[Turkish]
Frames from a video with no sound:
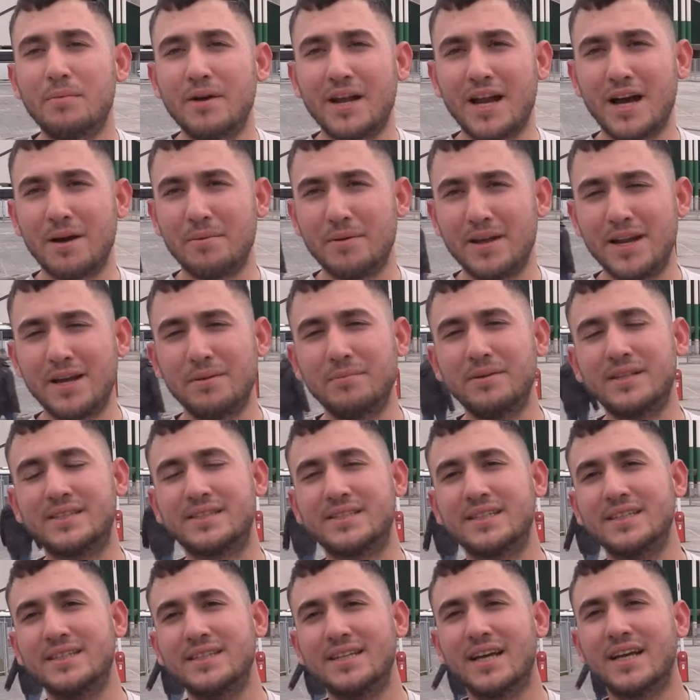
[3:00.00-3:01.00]
berabere
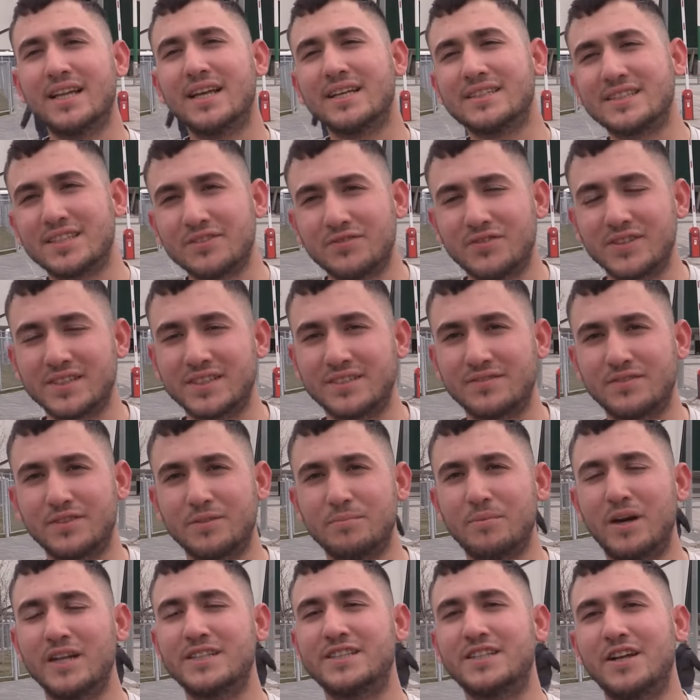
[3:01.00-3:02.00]
bitsin ya da 0-0
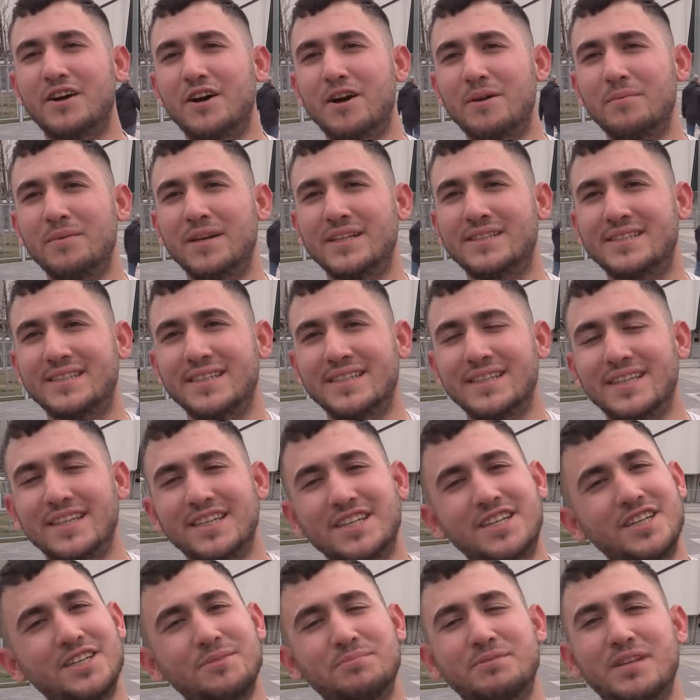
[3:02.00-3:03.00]
maç devam etsin.
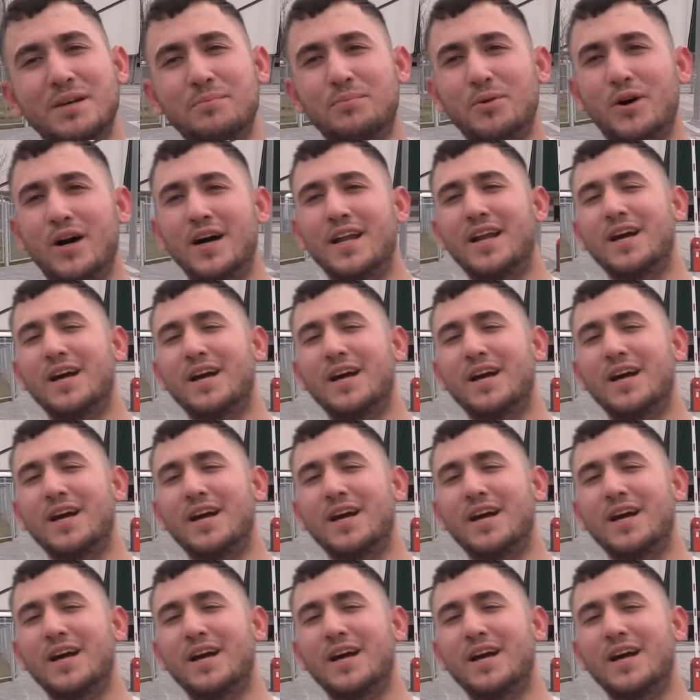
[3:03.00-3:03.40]
Kimse puan